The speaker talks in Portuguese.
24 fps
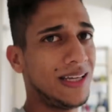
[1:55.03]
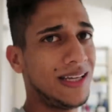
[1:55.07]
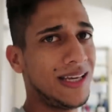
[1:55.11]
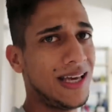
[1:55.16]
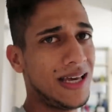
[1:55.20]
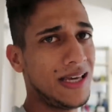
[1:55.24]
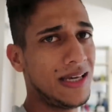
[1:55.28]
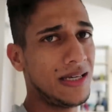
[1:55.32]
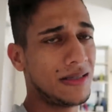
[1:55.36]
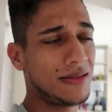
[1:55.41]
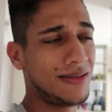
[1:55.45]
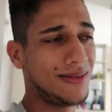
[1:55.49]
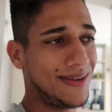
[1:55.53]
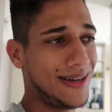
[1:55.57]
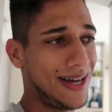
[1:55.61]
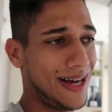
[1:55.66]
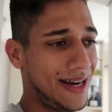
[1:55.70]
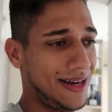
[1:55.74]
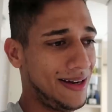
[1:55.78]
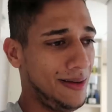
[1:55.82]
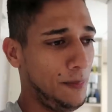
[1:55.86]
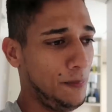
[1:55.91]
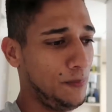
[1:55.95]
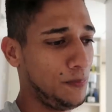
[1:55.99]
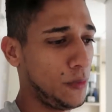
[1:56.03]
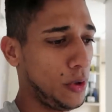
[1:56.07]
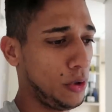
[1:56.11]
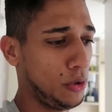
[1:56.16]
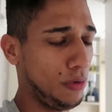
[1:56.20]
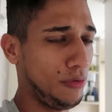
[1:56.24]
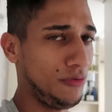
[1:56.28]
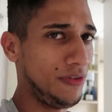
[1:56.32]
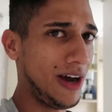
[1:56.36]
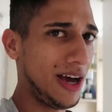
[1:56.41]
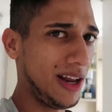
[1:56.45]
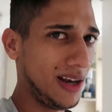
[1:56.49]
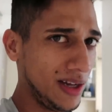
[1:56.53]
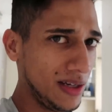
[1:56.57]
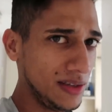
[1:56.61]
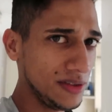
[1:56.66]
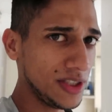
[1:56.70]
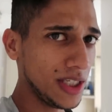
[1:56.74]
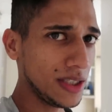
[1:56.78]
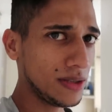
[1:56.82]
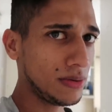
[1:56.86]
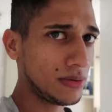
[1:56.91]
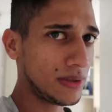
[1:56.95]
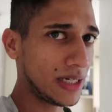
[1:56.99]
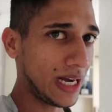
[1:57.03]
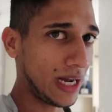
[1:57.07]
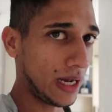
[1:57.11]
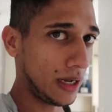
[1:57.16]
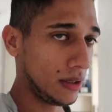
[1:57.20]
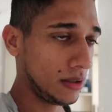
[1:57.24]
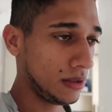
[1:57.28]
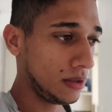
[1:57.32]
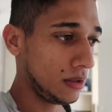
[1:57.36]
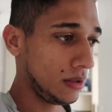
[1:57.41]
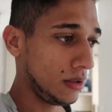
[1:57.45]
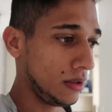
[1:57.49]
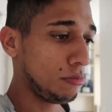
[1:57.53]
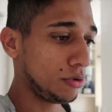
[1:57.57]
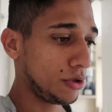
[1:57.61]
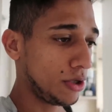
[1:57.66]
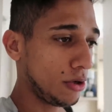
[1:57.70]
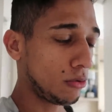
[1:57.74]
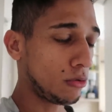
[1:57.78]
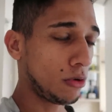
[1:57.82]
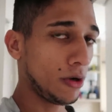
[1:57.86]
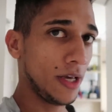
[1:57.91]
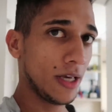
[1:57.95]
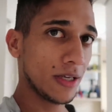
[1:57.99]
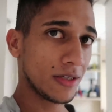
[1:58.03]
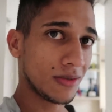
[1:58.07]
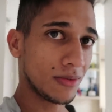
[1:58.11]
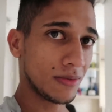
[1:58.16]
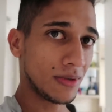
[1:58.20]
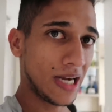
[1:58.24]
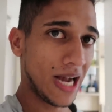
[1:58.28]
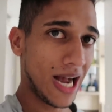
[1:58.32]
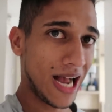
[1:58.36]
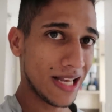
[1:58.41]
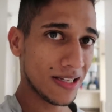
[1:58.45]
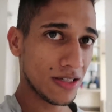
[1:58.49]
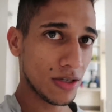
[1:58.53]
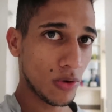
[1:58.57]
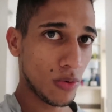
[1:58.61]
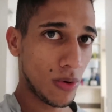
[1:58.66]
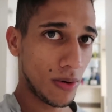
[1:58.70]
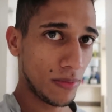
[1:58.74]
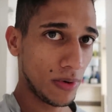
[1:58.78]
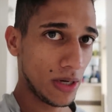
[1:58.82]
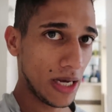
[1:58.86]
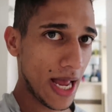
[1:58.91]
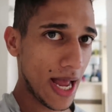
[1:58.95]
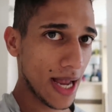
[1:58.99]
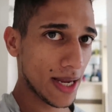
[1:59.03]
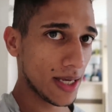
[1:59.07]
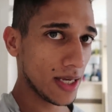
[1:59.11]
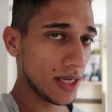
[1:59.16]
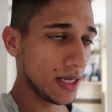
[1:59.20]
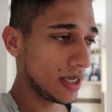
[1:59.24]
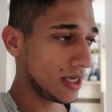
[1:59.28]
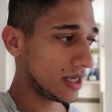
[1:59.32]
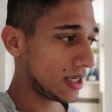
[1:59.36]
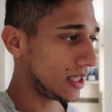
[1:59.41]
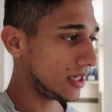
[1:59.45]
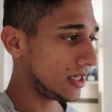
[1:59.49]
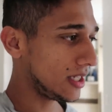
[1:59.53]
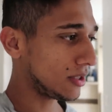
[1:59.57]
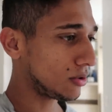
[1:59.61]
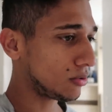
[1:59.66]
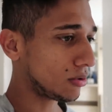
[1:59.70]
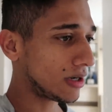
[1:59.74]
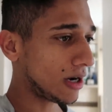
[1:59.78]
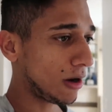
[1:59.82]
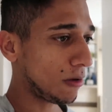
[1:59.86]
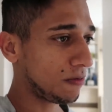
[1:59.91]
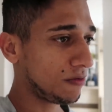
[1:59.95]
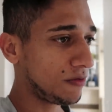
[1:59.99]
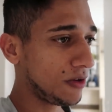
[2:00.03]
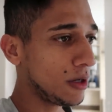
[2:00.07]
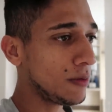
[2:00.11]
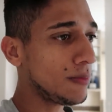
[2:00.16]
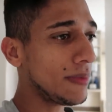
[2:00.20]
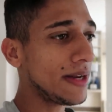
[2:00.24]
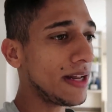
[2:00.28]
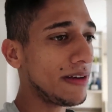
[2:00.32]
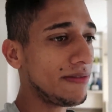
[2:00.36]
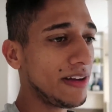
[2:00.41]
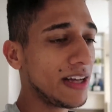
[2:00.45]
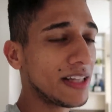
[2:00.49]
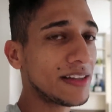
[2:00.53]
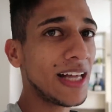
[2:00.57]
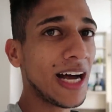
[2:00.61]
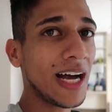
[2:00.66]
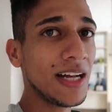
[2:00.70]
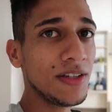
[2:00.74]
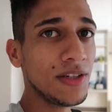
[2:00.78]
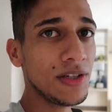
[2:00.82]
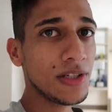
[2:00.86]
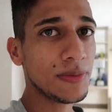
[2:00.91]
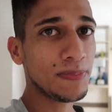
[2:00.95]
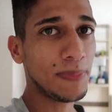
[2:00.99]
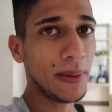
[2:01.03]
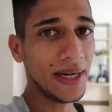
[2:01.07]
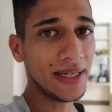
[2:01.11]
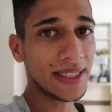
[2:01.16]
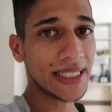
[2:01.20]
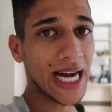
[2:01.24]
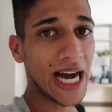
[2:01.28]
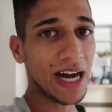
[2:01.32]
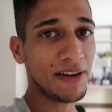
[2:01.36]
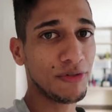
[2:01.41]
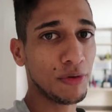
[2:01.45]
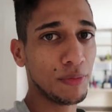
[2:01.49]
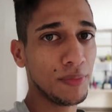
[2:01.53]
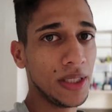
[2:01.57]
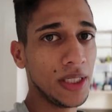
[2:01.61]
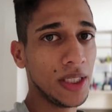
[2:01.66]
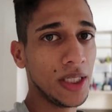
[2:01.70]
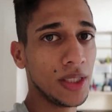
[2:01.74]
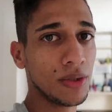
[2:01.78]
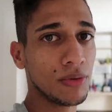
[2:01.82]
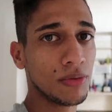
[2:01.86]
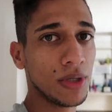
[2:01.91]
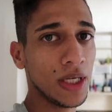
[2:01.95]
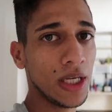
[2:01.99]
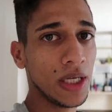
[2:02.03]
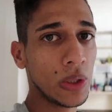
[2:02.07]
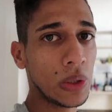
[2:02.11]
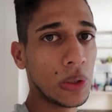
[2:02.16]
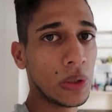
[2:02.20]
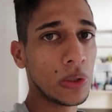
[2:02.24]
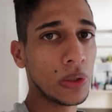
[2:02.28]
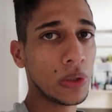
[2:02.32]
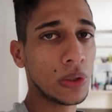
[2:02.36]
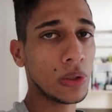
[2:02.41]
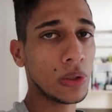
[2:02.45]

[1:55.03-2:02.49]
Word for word: O que, que é isso, cara? Eu tô falando de educar. Porque eu conheço um caso de uma mulher que queria educar o filho, mas na verdade espancava o menino, né?